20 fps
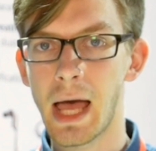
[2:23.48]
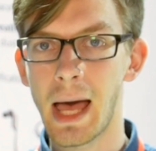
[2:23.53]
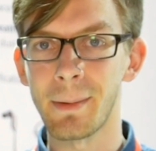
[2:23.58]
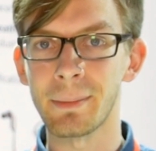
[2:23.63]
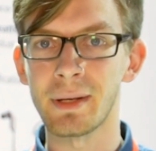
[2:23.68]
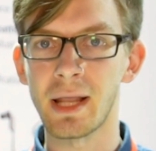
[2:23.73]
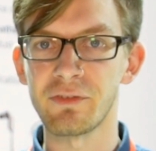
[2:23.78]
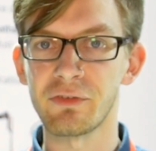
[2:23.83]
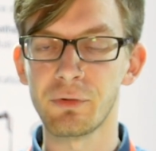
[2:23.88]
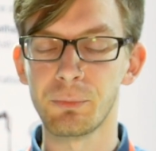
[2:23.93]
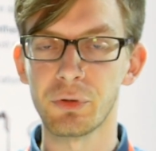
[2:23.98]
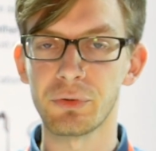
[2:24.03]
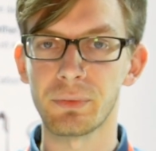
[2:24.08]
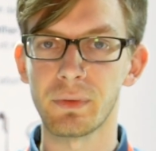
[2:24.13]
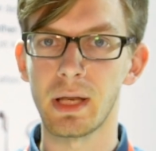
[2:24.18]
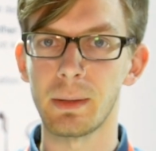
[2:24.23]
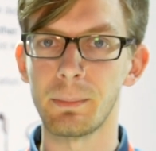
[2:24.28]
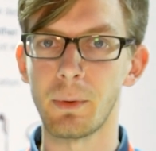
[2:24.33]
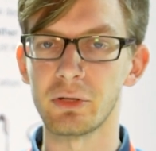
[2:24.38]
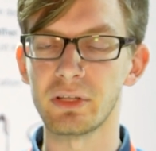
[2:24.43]
aber dafür muss man
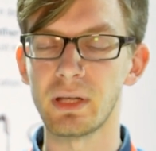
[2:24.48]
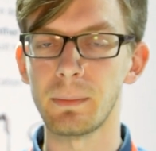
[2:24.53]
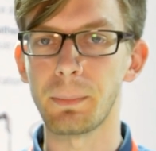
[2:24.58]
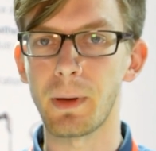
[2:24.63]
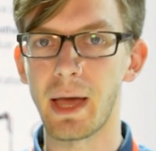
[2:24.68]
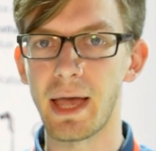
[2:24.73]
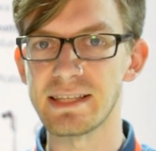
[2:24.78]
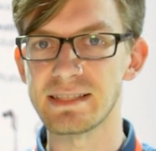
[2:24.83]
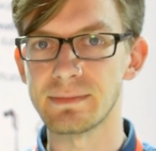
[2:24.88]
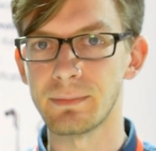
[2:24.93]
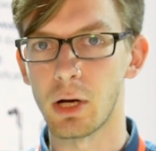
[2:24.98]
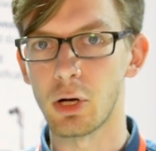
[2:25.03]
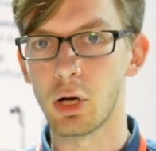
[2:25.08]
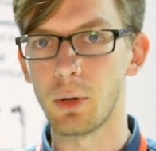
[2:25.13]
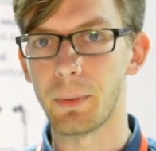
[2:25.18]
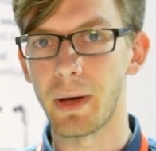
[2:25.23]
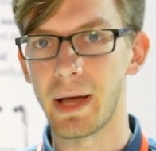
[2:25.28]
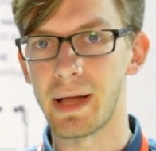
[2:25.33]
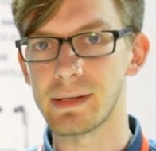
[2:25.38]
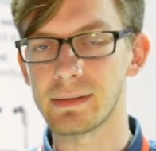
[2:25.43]
eben auch den Preis im Auge
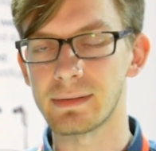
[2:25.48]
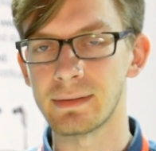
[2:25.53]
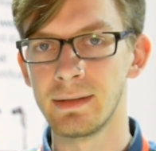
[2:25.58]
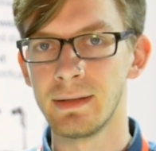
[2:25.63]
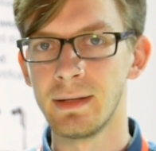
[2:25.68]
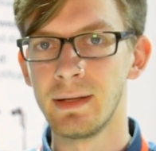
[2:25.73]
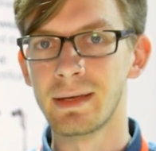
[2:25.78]
behalten.